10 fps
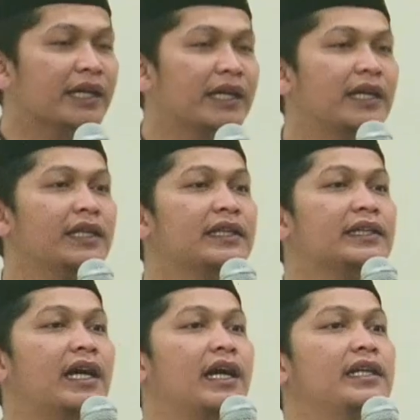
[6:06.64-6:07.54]

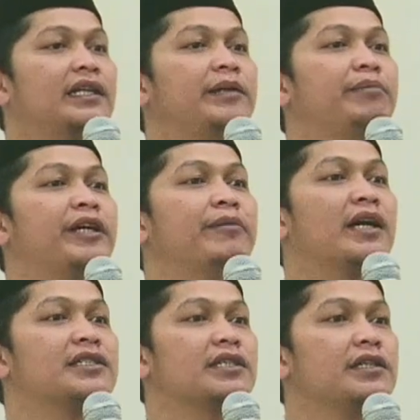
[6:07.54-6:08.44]
kita
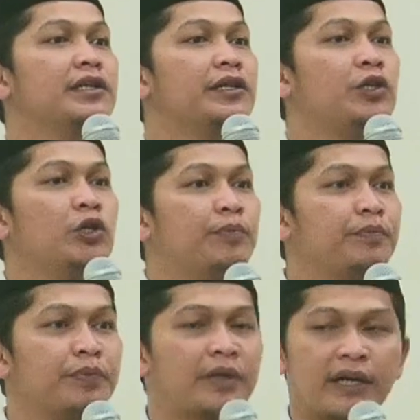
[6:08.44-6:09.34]
dibebasin
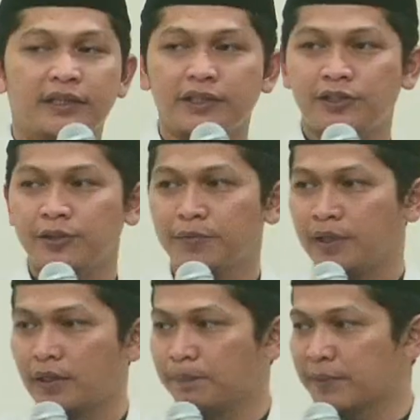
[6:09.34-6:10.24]
hidup kata
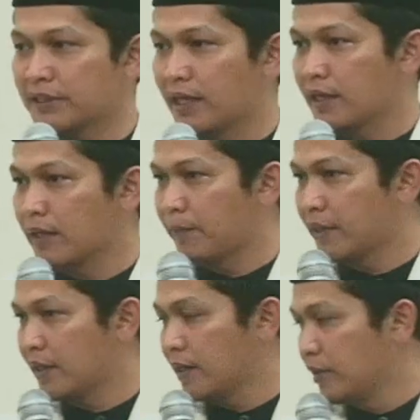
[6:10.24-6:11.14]
Jibril pesan
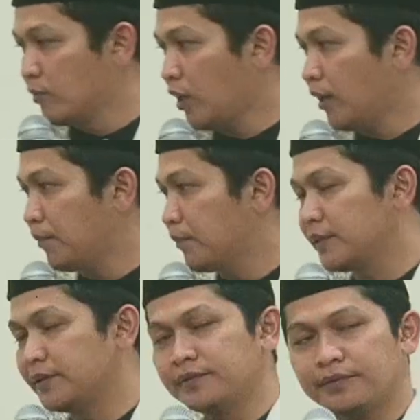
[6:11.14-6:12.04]
kepada Nabi Muhammad
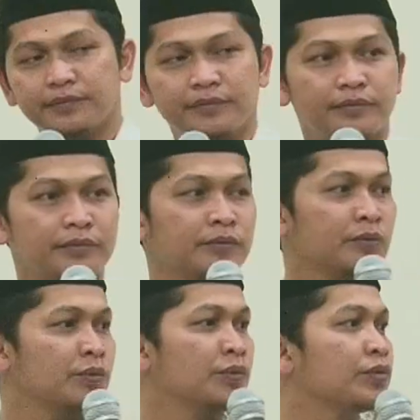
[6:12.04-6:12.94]

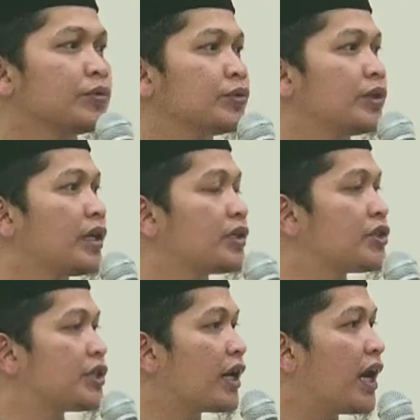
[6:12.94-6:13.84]

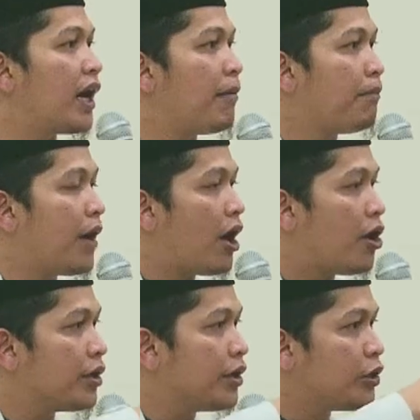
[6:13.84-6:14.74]
terserah mau
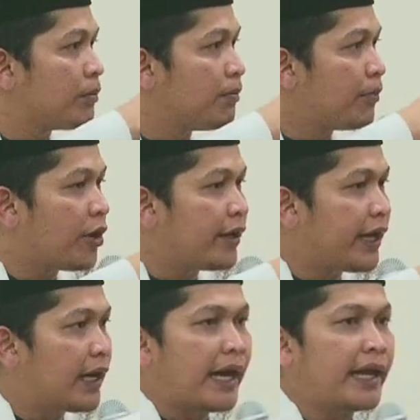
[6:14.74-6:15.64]
hidup
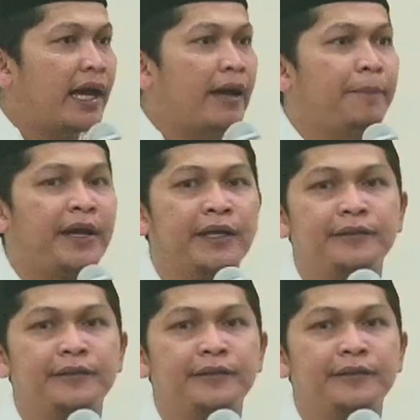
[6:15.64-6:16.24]
model kayak apa